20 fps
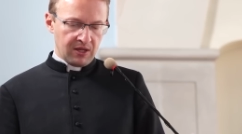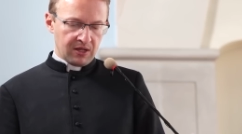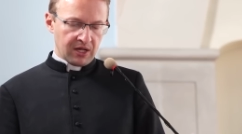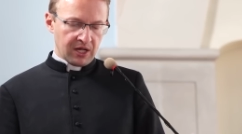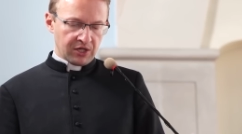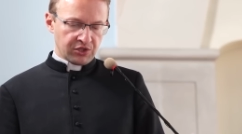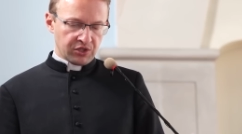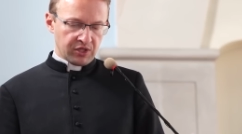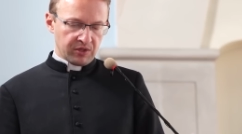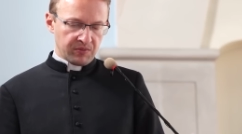
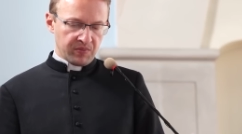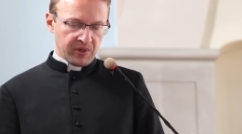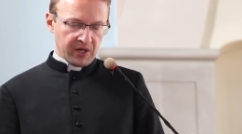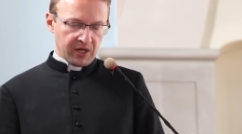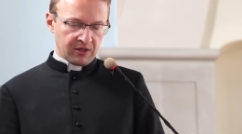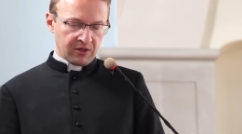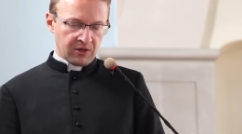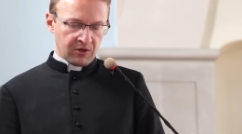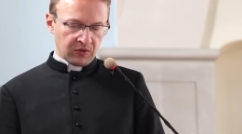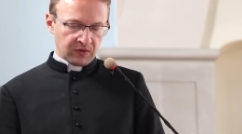każdy
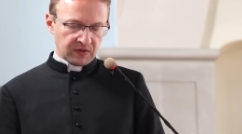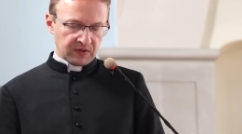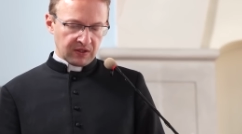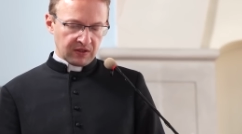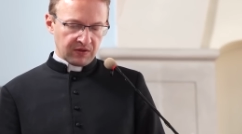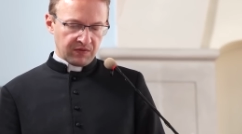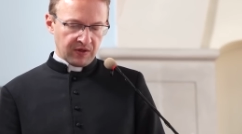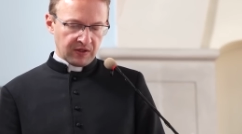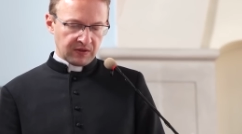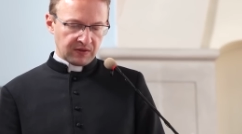brak
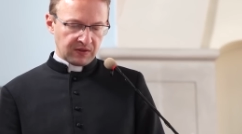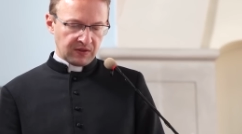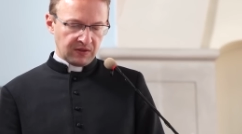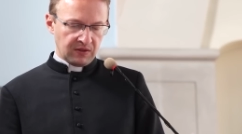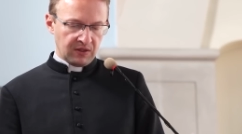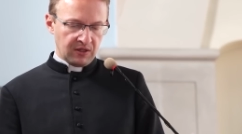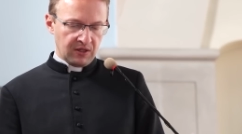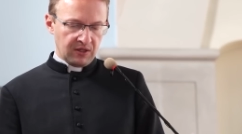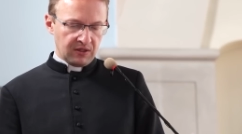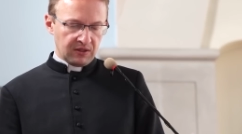
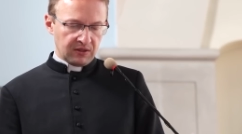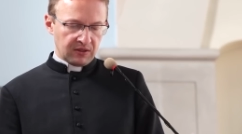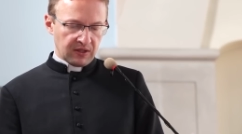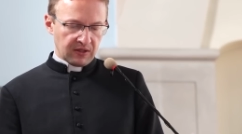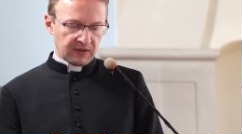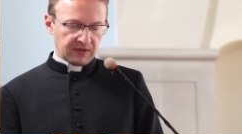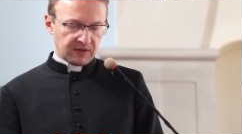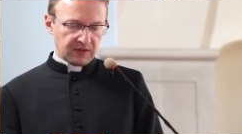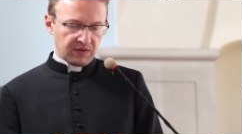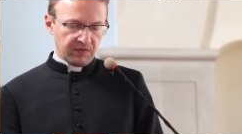konsekwencji
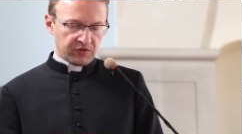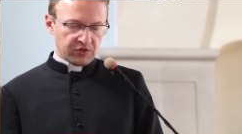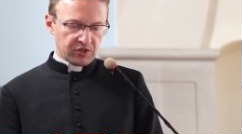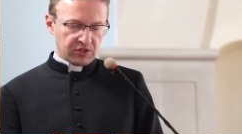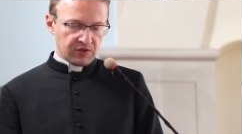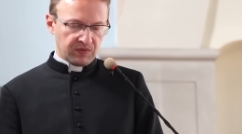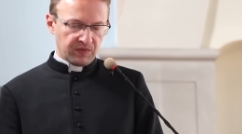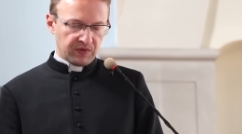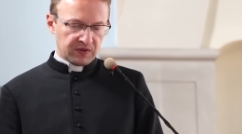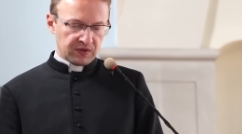jest w
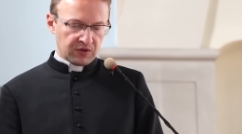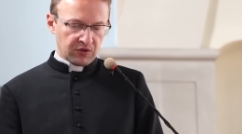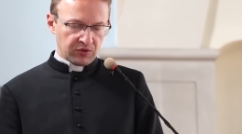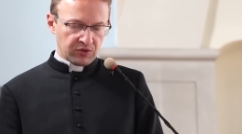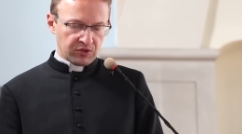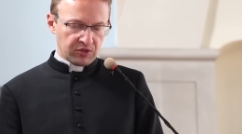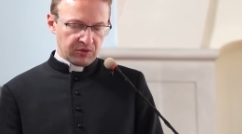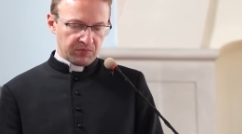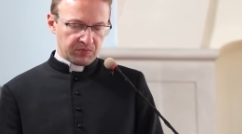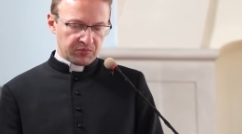
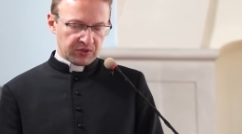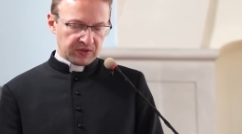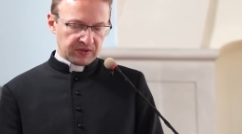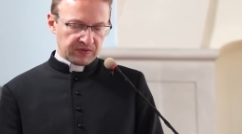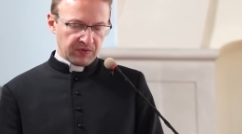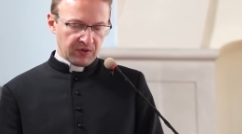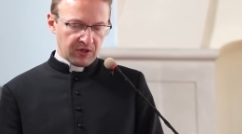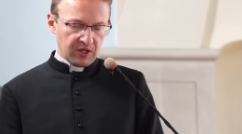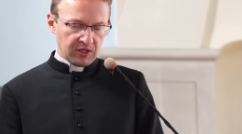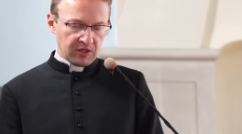rzeczywistości
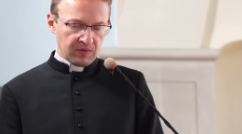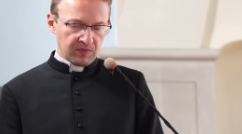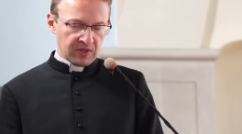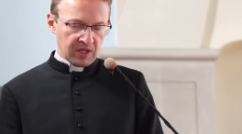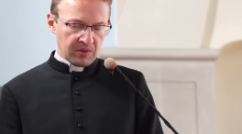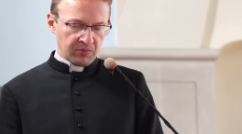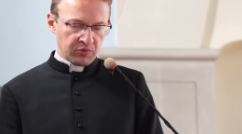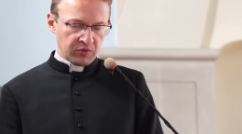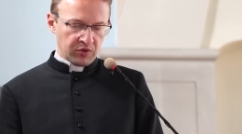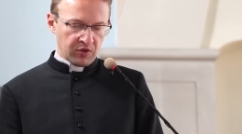przyzwoleniem
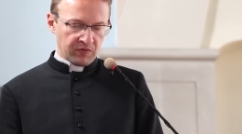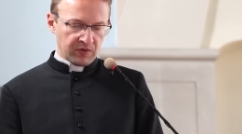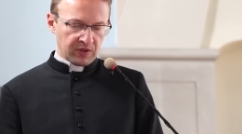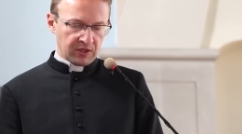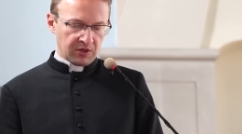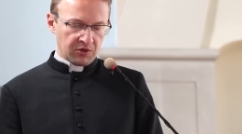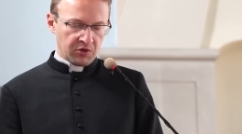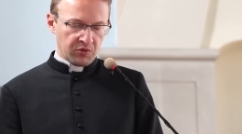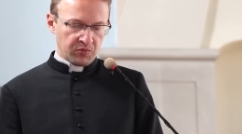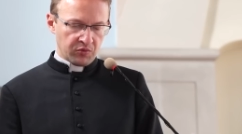na budowę
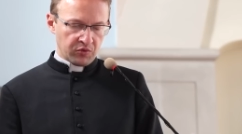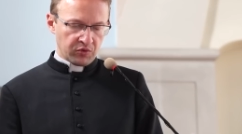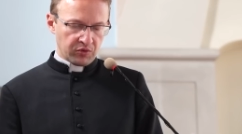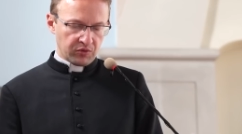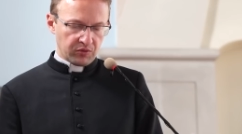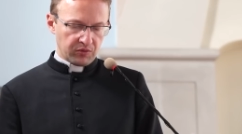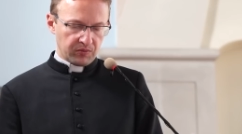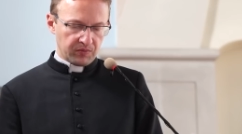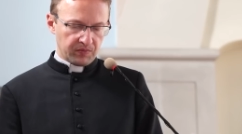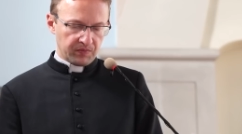tego muru.